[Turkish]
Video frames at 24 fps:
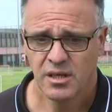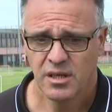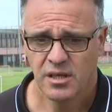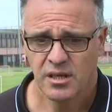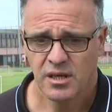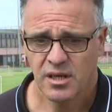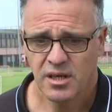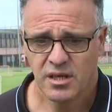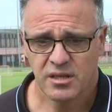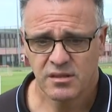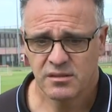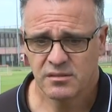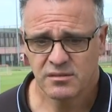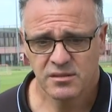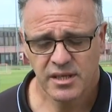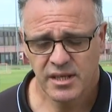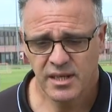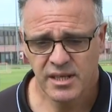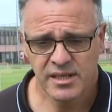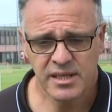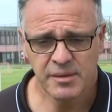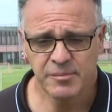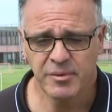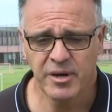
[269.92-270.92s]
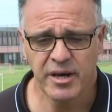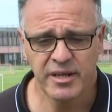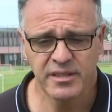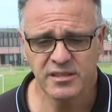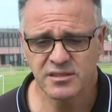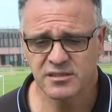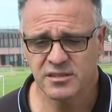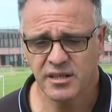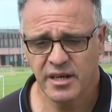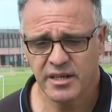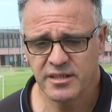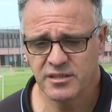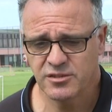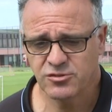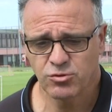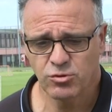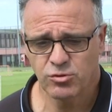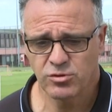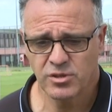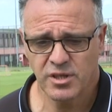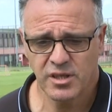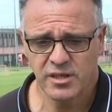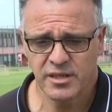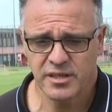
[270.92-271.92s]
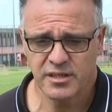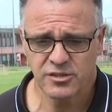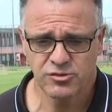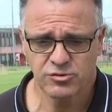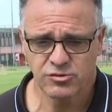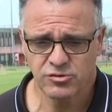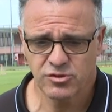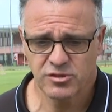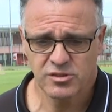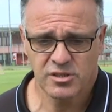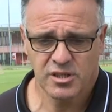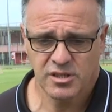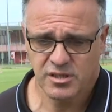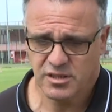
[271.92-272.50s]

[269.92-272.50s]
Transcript: Yani genelde hep aynı aynı sorunlarla yaşıyoruz.